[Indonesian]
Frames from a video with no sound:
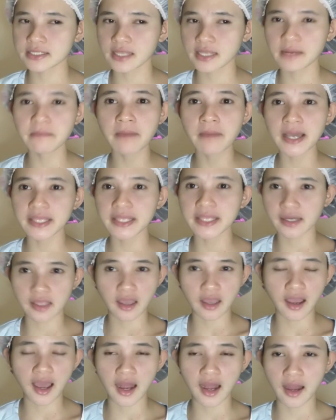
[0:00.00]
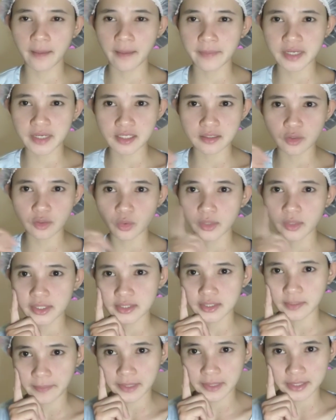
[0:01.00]
banyak yang ngalamin kulit
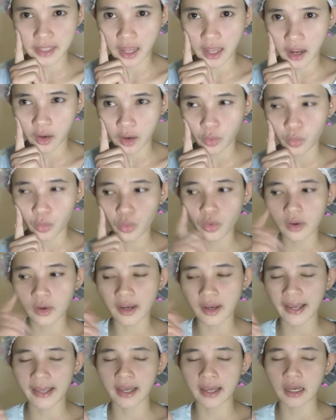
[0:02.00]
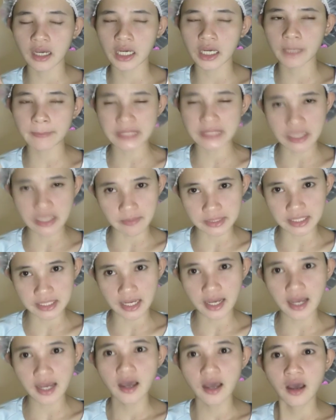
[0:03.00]
seperti aku kayak
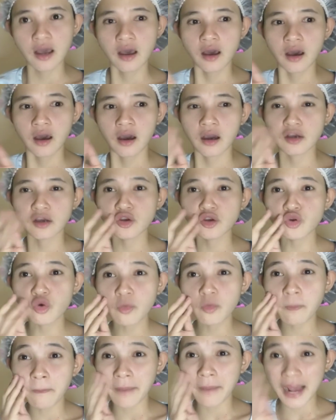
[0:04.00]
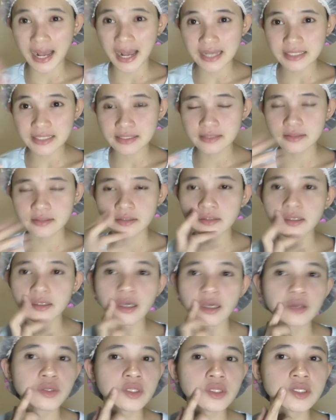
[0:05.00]
pecah-pecah ngelupas ya
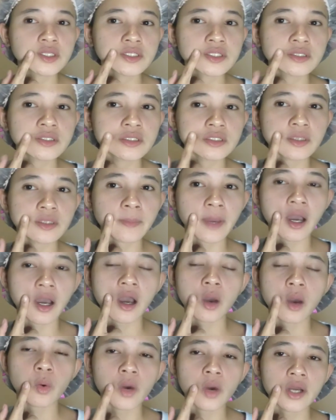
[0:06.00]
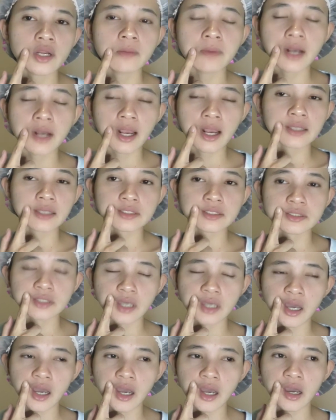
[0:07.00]
ini di sini sampai aku ada
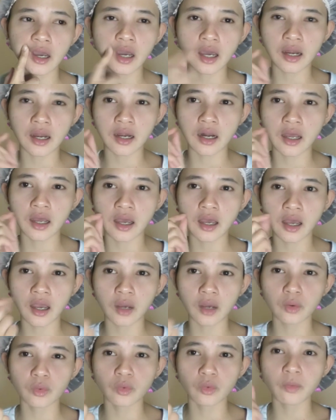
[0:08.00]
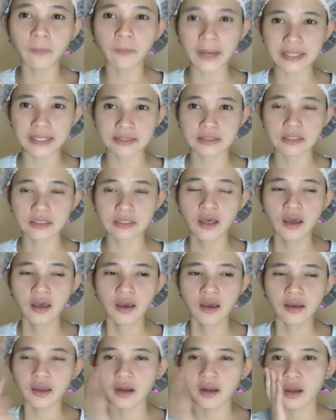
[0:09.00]
bekasnya karena aku kupas
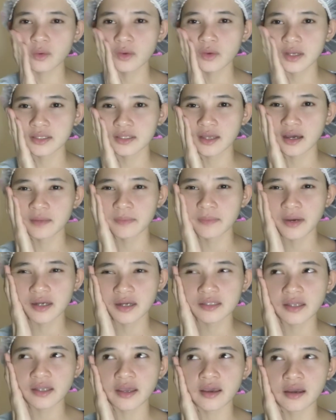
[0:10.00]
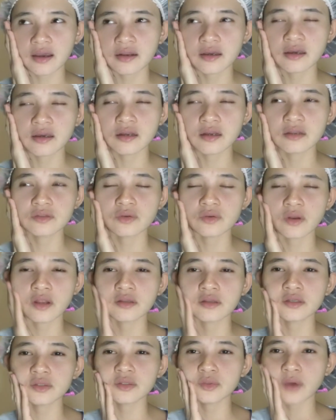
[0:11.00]
karena aku nggak tahan banget kayak ada gerinjulan
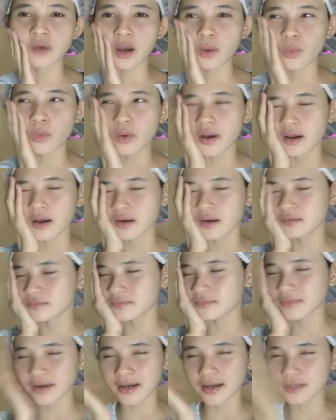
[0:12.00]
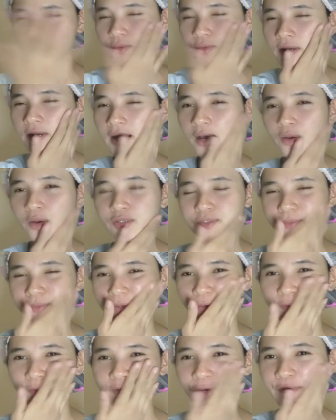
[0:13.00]
gitu aku nggak nggak suka kalau semuanya
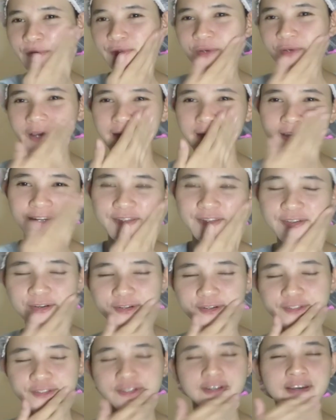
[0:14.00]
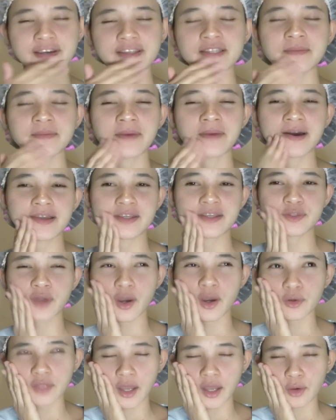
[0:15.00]
kulit aku tuh kayak gerinjol gitu kayak gitu makanya tuh
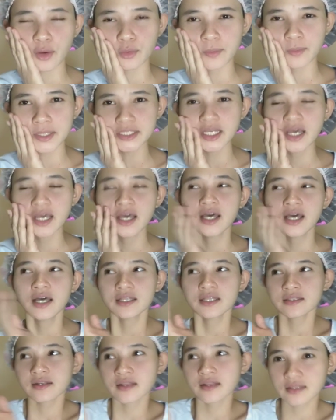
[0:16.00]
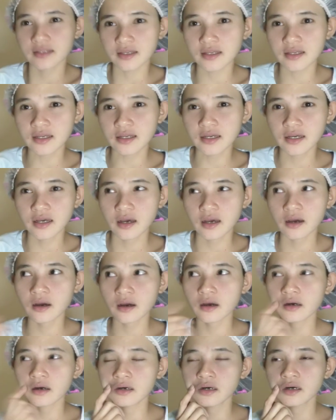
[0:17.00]
aku tak kupas ternyata
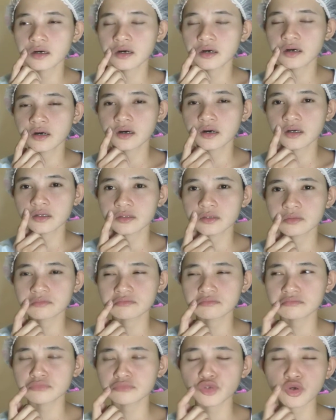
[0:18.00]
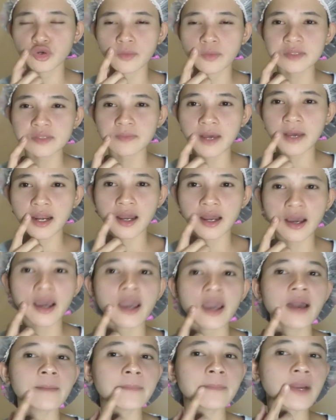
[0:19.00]
um, dikupas malah
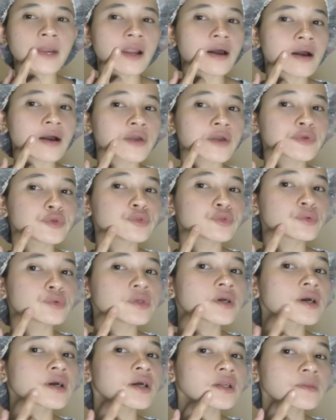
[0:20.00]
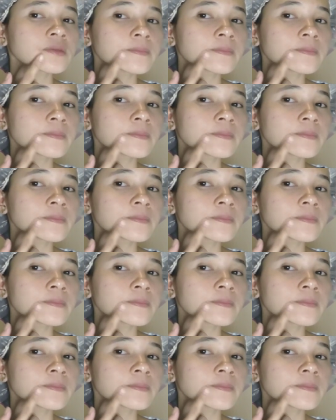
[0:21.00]
kayak belang kayak gitu ya kan